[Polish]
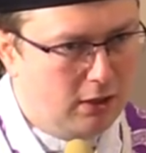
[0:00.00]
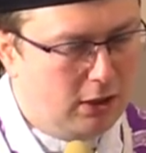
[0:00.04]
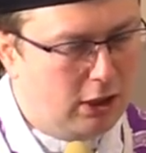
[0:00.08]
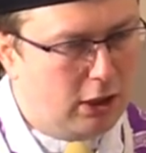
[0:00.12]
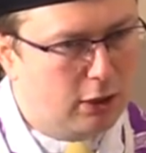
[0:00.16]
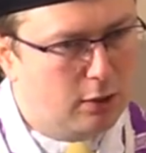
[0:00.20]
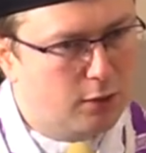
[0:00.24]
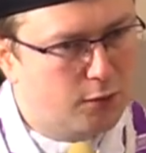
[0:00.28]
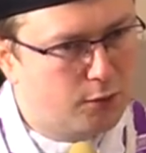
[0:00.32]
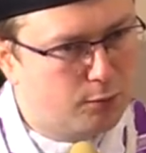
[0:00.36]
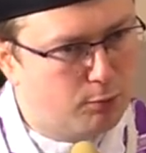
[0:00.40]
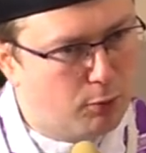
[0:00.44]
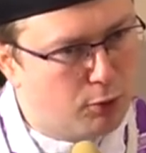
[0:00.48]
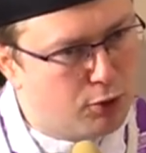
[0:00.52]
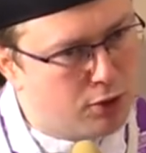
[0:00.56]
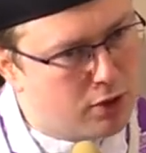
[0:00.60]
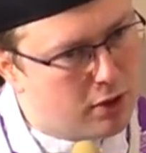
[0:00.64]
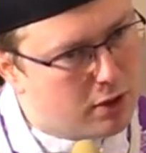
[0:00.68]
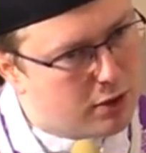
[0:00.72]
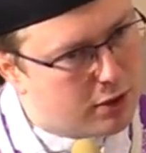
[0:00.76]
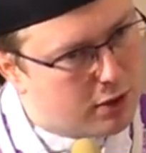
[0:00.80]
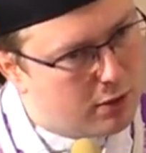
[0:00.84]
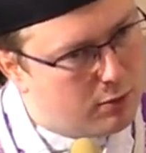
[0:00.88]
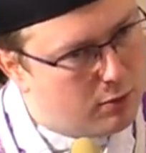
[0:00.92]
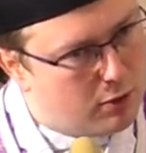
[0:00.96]
Nie
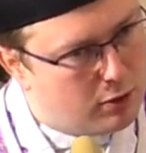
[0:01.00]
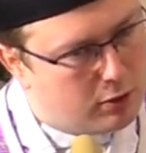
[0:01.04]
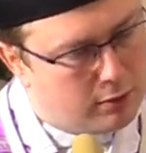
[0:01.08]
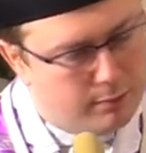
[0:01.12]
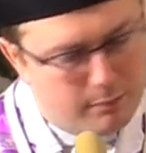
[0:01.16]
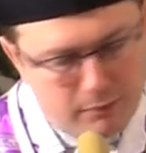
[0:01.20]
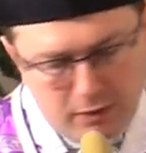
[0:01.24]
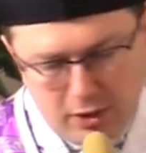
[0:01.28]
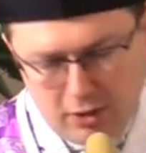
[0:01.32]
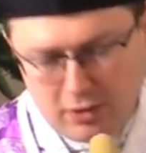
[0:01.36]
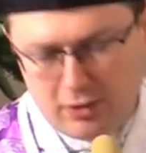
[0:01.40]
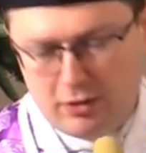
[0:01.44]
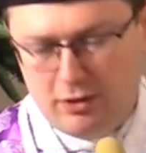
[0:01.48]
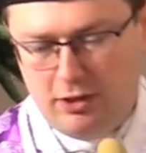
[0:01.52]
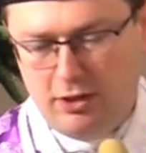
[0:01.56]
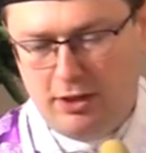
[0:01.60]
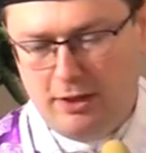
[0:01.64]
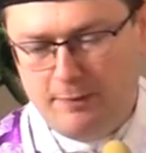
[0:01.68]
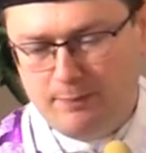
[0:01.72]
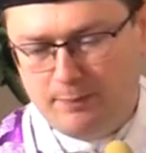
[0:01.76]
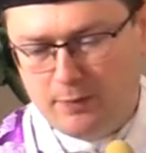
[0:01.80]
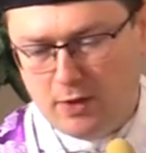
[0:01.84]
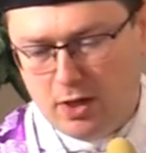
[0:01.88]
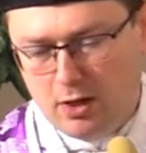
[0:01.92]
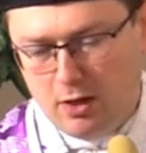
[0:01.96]
rozpoczyna się od
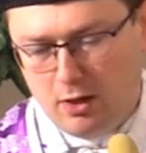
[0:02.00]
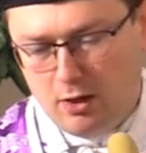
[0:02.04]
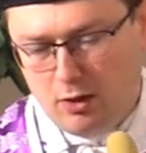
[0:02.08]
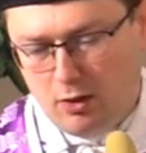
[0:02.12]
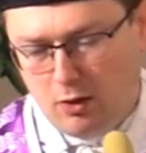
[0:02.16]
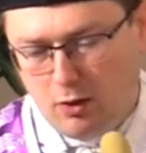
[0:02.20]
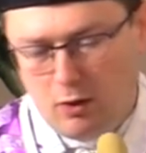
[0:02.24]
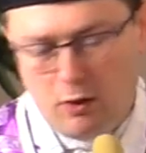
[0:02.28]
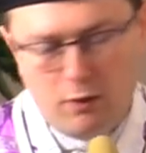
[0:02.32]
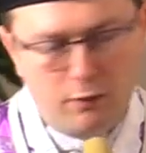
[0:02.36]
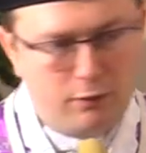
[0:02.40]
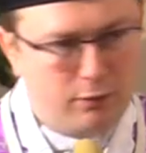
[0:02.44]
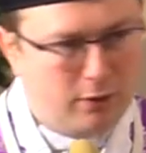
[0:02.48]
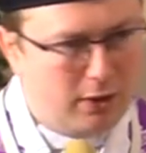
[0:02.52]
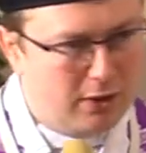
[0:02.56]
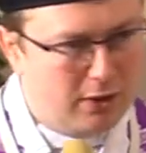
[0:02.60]
myśli o